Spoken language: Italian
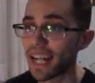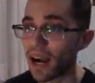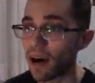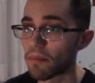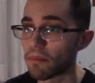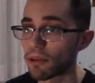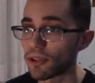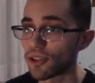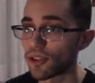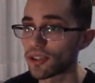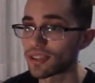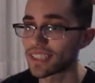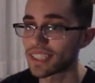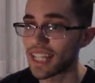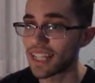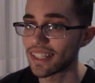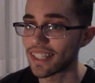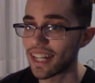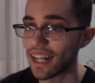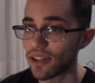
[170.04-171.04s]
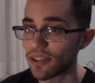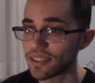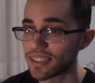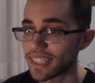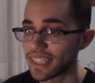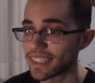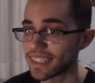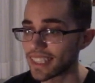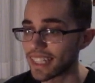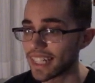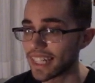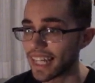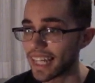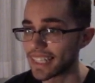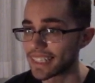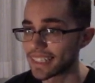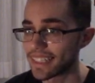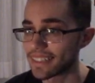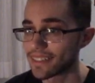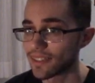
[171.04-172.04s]
campo nonostante la nostra
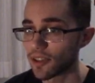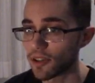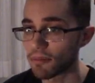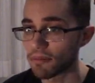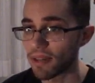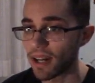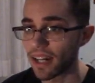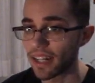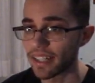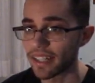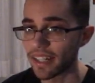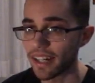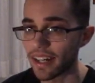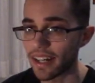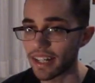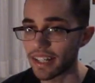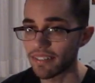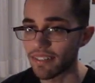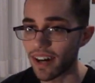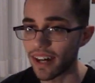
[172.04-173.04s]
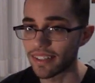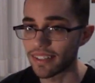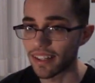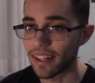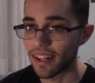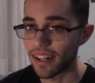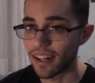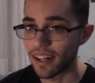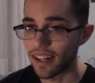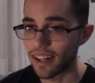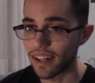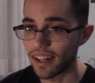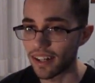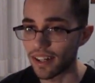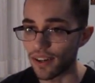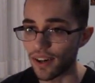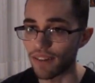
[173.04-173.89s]
stanchezza sia ormai arrivata a,